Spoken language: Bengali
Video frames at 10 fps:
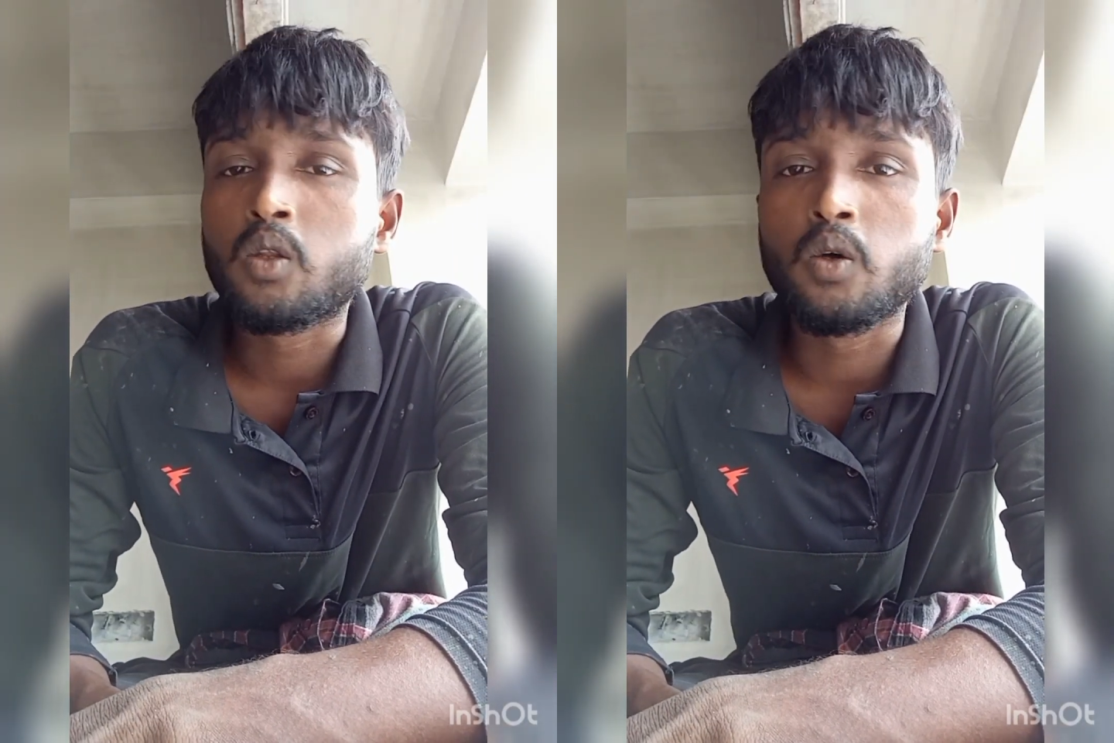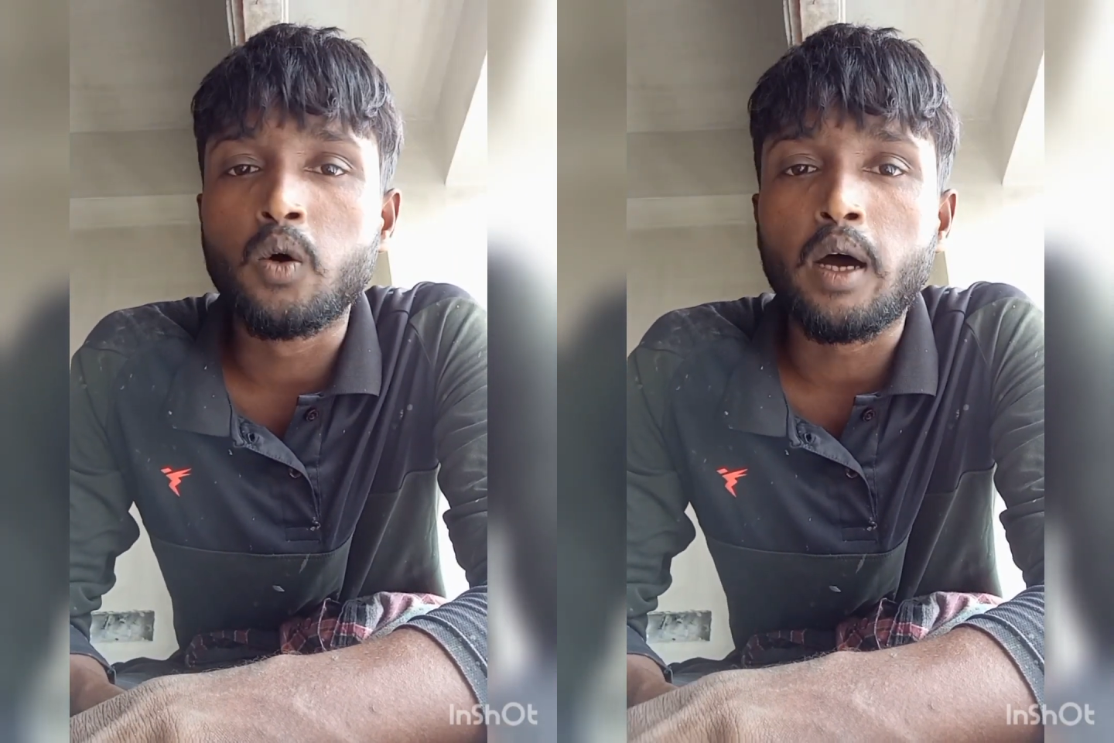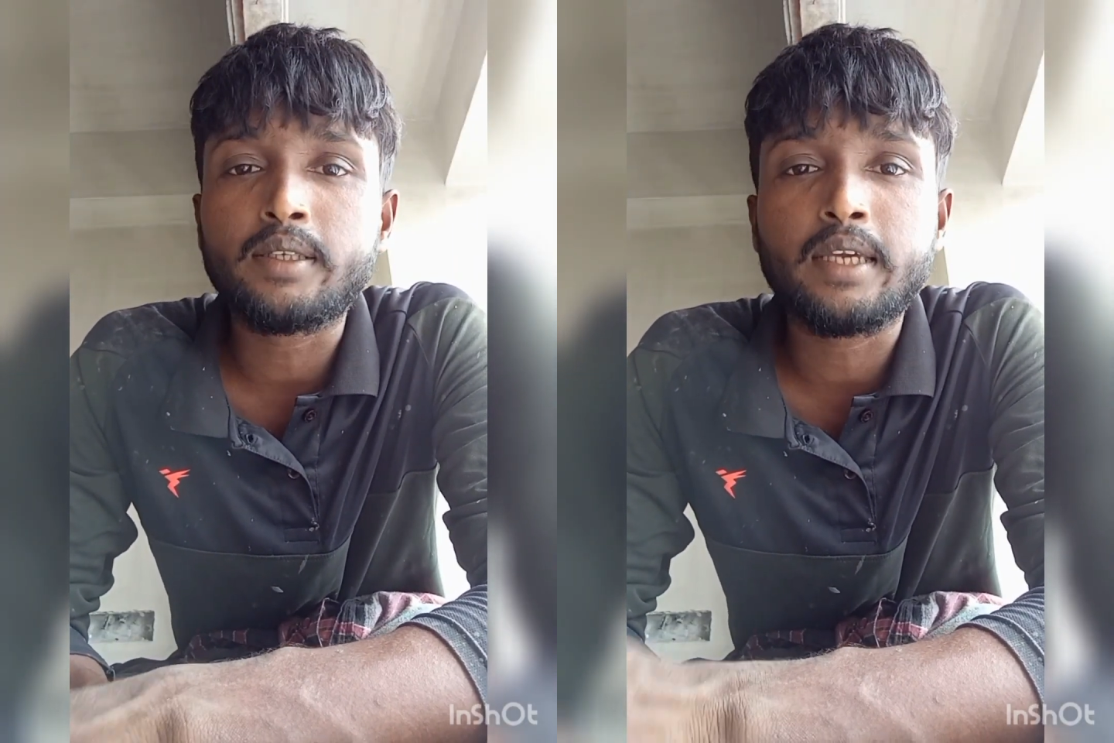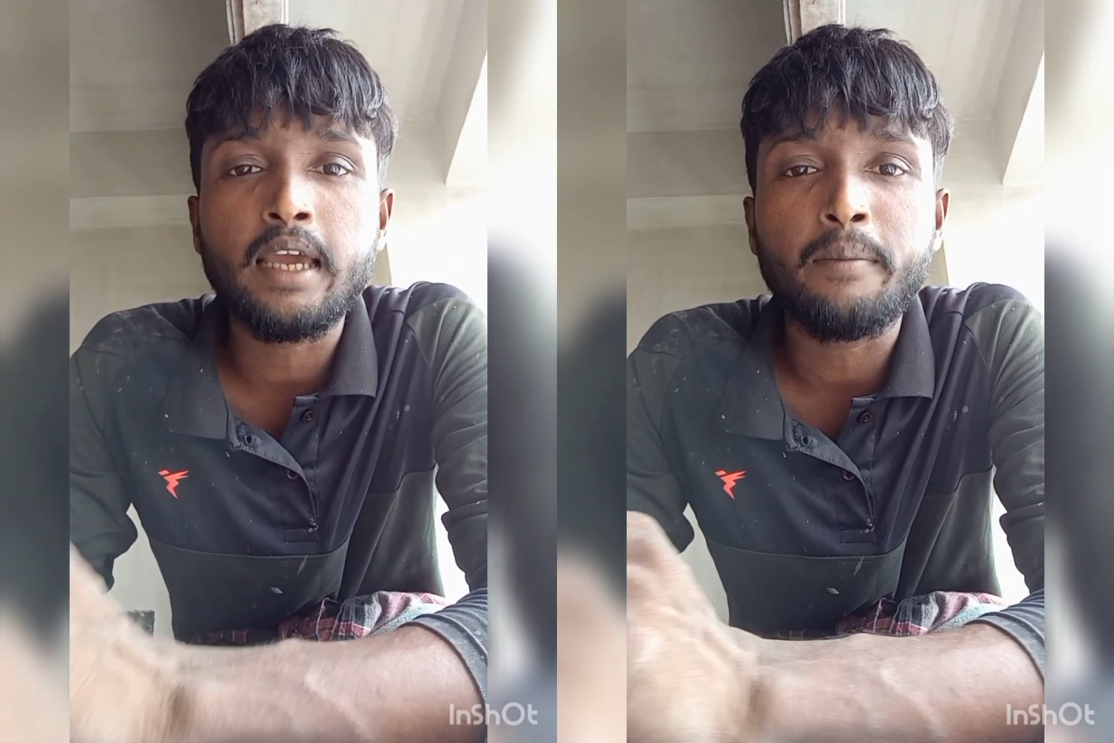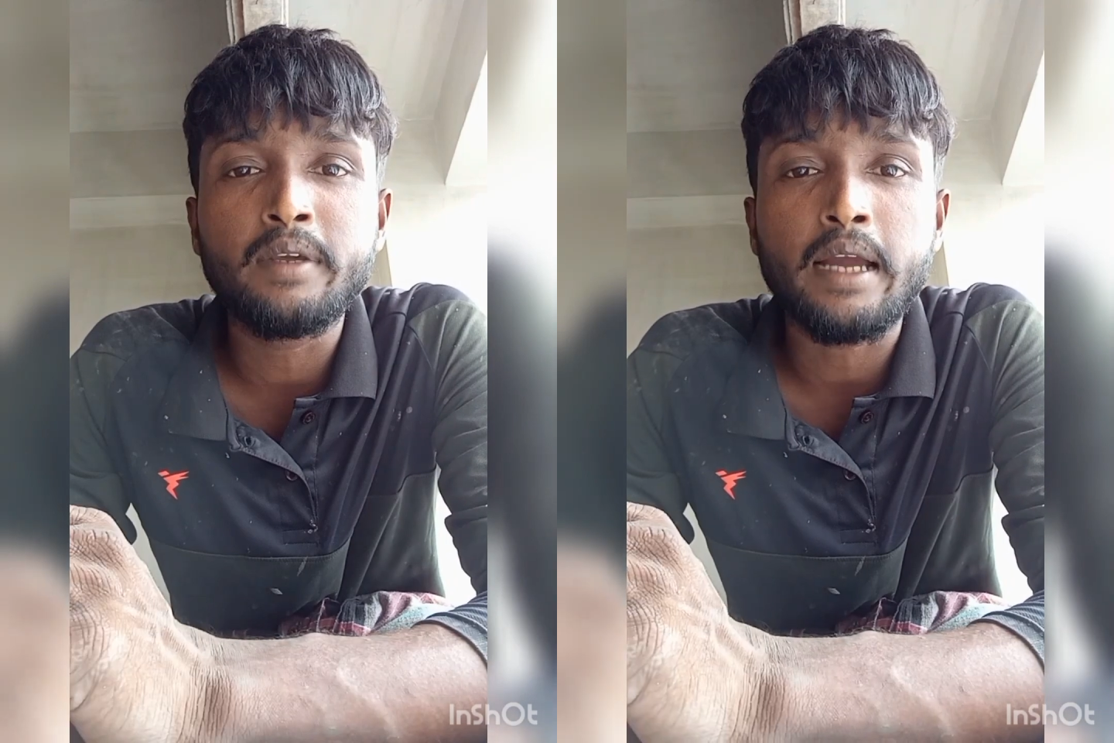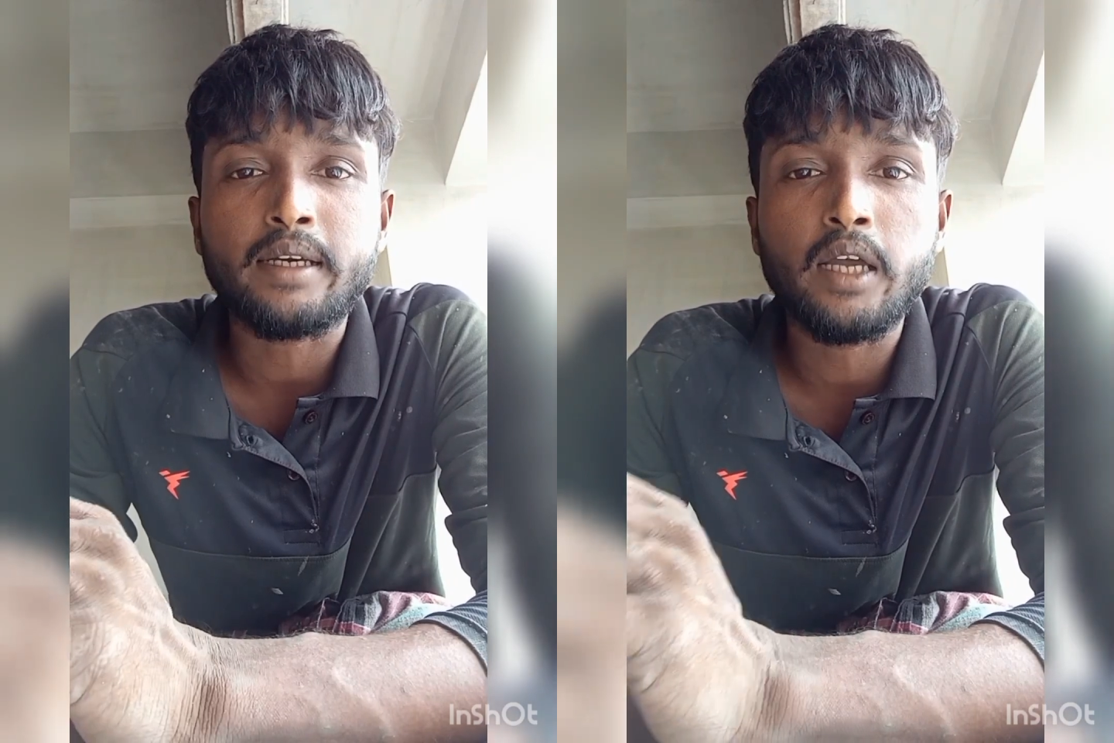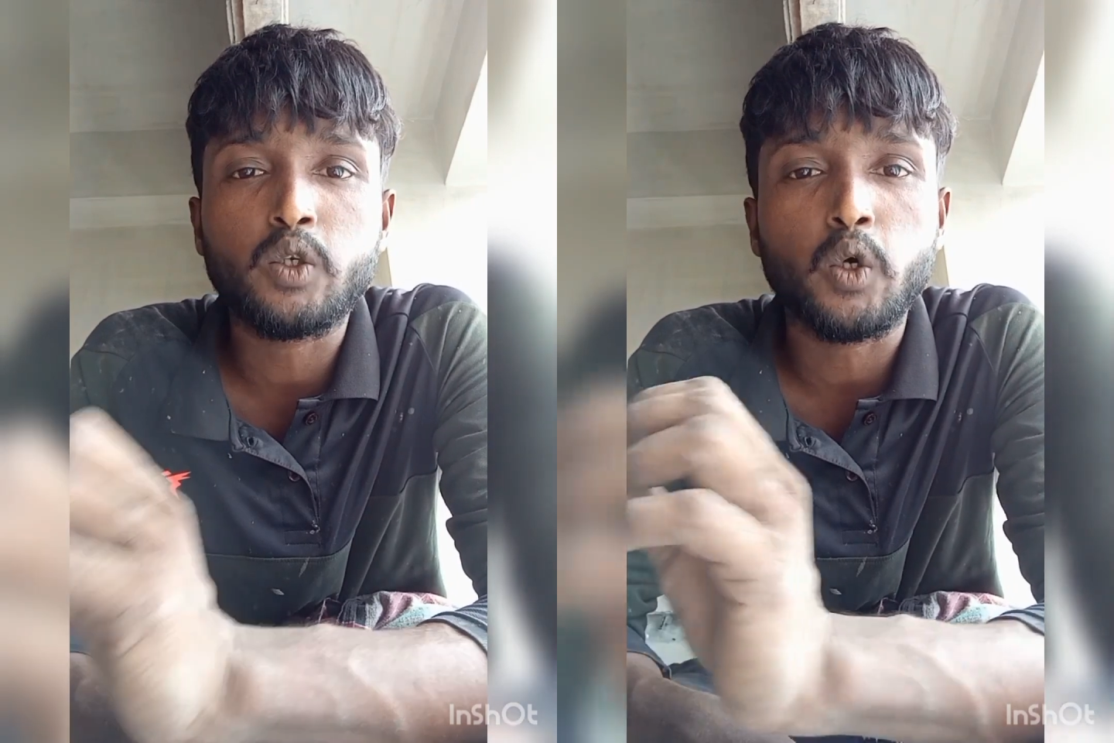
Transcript: তো আজকে আমি একটা